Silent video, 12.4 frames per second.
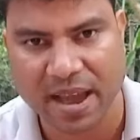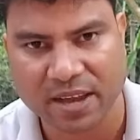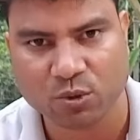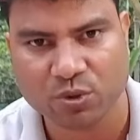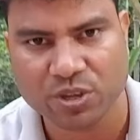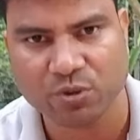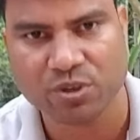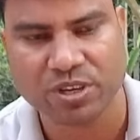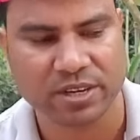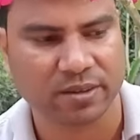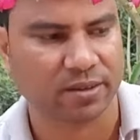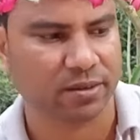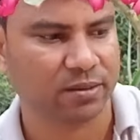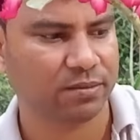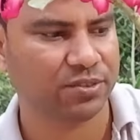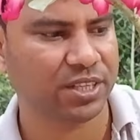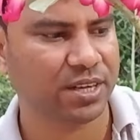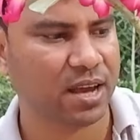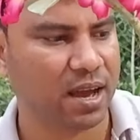মাইক্রোনিউট্রিয়েন্ট
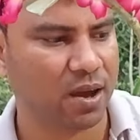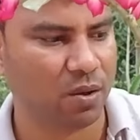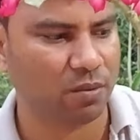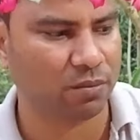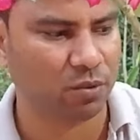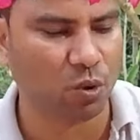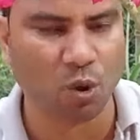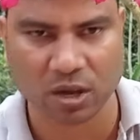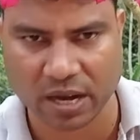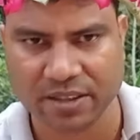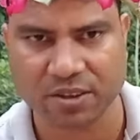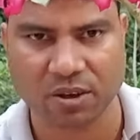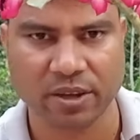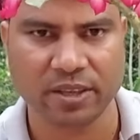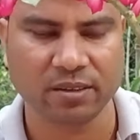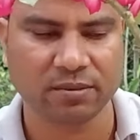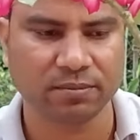যেটা অর্গানিক হয়